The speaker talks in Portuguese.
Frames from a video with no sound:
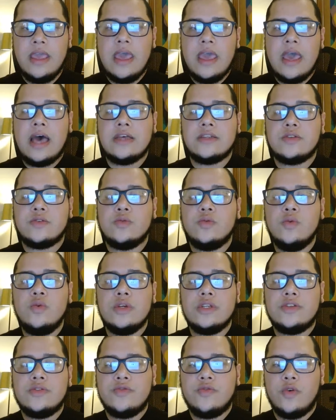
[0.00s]
As
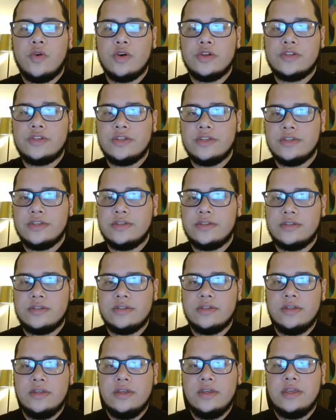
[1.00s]
duas forças
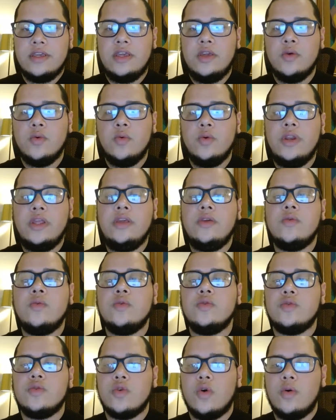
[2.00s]
que unem
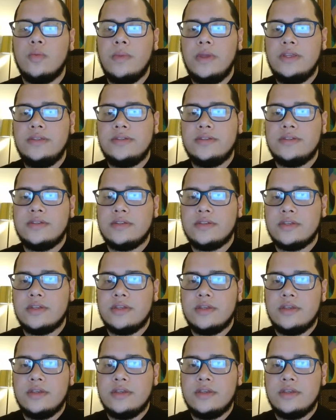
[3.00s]
os homens